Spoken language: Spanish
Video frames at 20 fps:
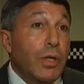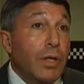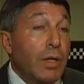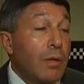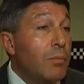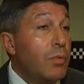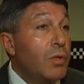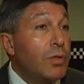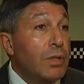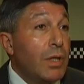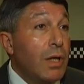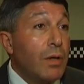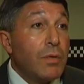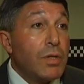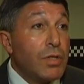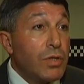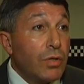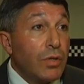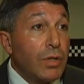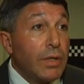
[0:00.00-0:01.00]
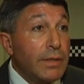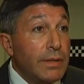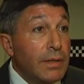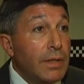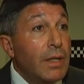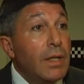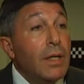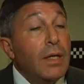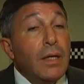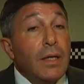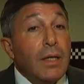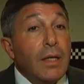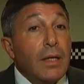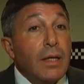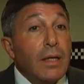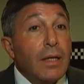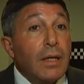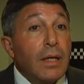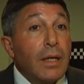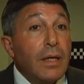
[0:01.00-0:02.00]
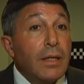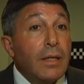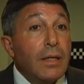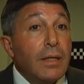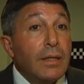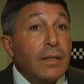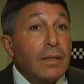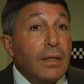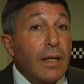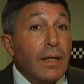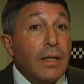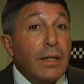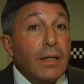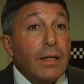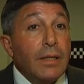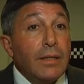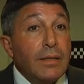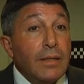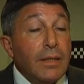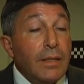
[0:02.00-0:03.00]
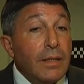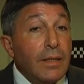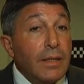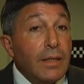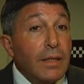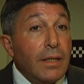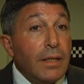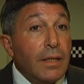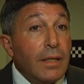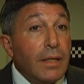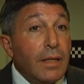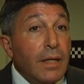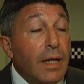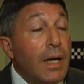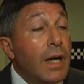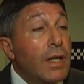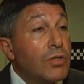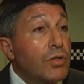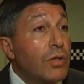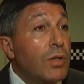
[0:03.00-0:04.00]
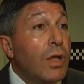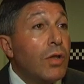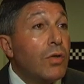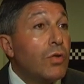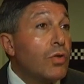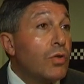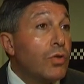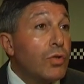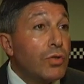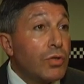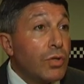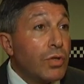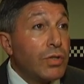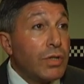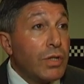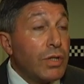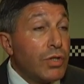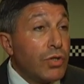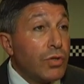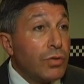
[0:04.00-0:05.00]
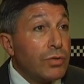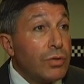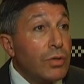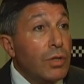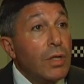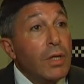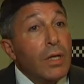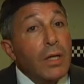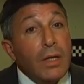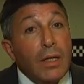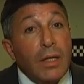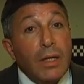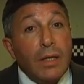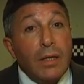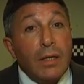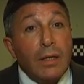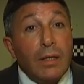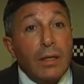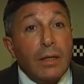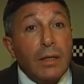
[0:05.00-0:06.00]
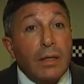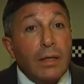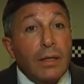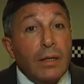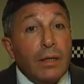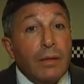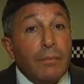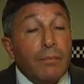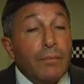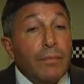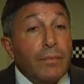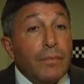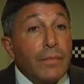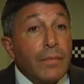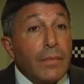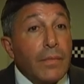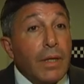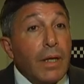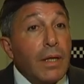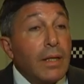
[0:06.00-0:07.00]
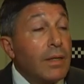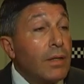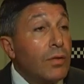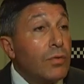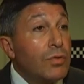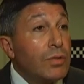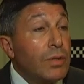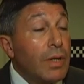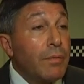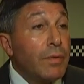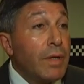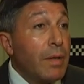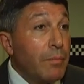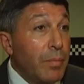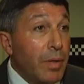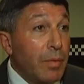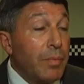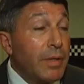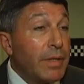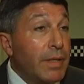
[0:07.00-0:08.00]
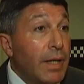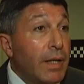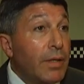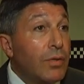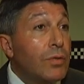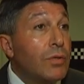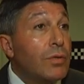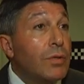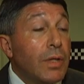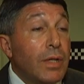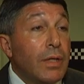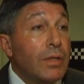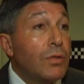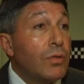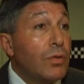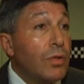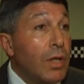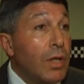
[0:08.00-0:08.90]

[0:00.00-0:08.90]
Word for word: ejemplo televisores eh, que están este, relacionados con otros hechos eh, que estos habían perpetrado estos